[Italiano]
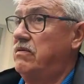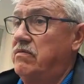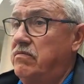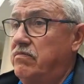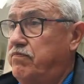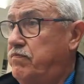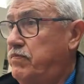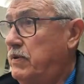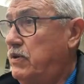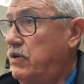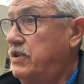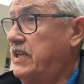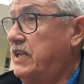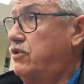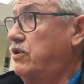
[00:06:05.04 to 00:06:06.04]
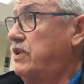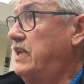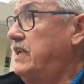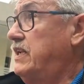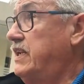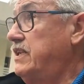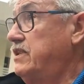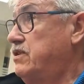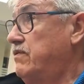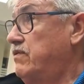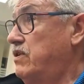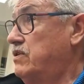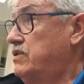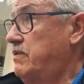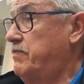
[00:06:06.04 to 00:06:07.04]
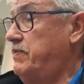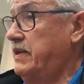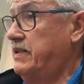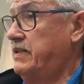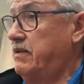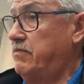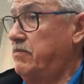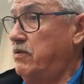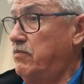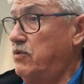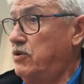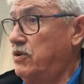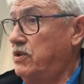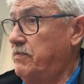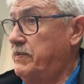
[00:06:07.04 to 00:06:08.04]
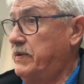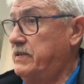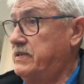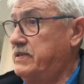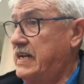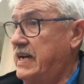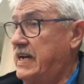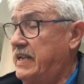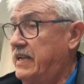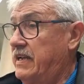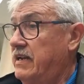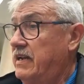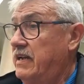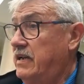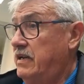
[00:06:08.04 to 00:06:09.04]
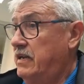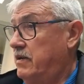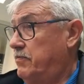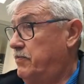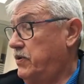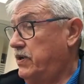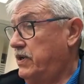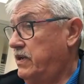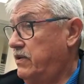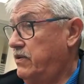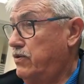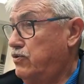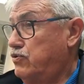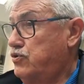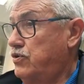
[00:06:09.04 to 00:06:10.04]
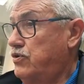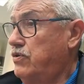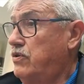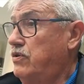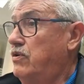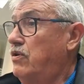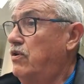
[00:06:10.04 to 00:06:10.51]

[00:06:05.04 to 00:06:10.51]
eh, l'ho detto dall'inizio, voi lo sapete, il mio modo di pensare, eh, poi non sono, ho